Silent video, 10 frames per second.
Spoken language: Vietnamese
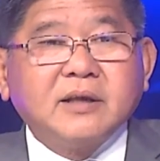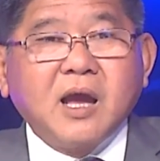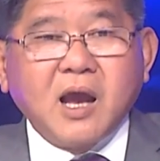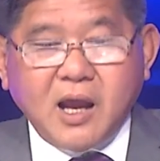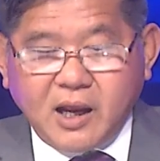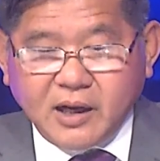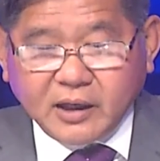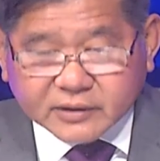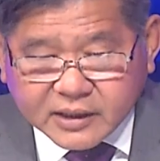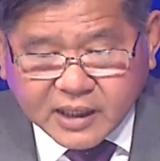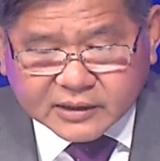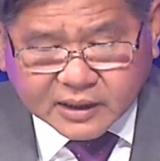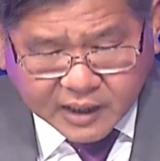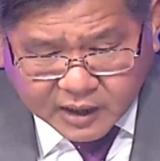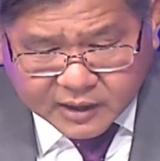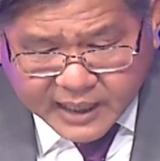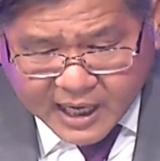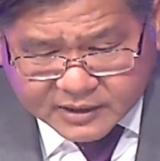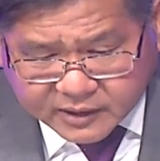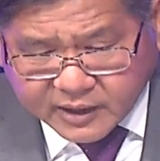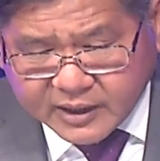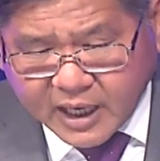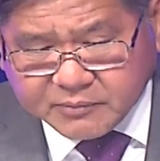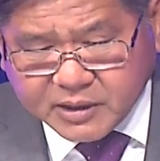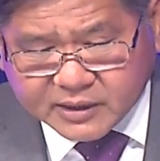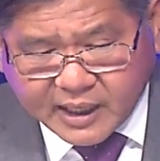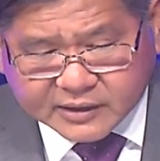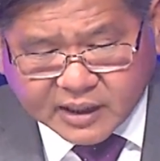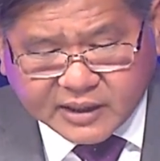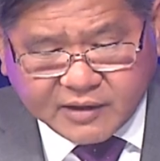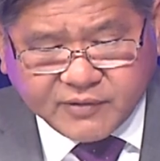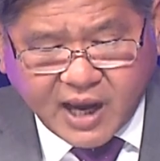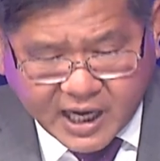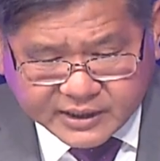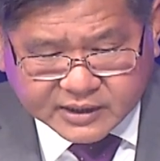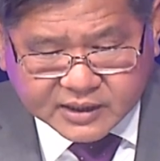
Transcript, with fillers: À, tình hình rất, đang rất tình hình, bây giờ đây tình hình về hình